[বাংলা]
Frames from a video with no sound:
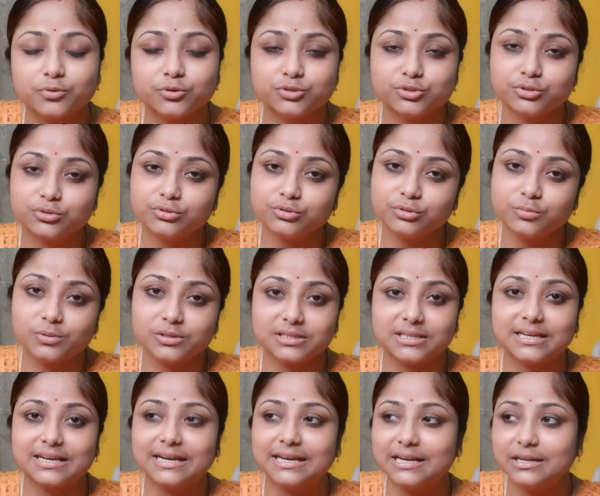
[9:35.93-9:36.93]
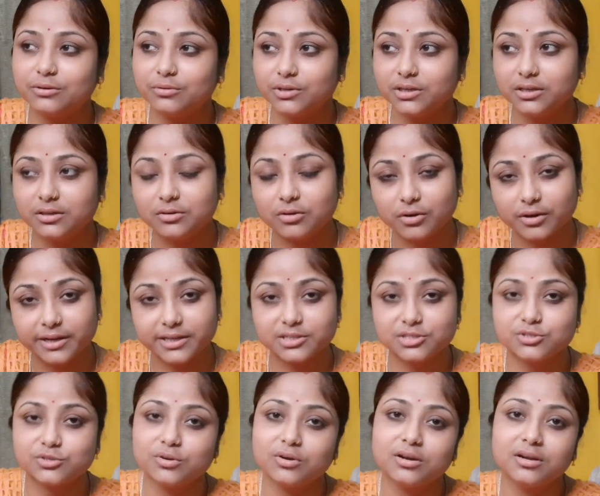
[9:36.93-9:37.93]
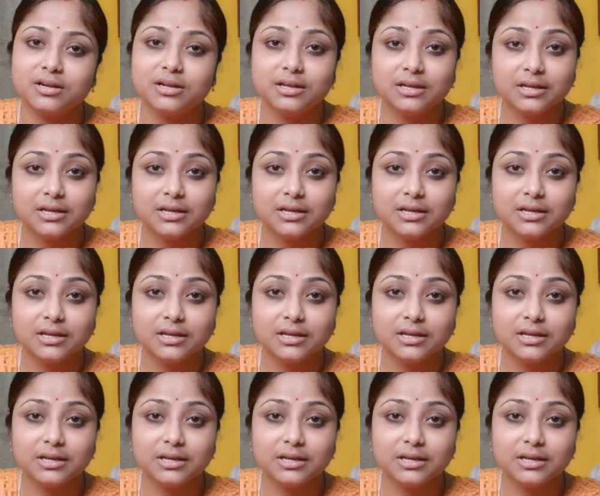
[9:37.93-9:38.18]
পর্যন্ত বলতে গেলে ওই ঘরের জল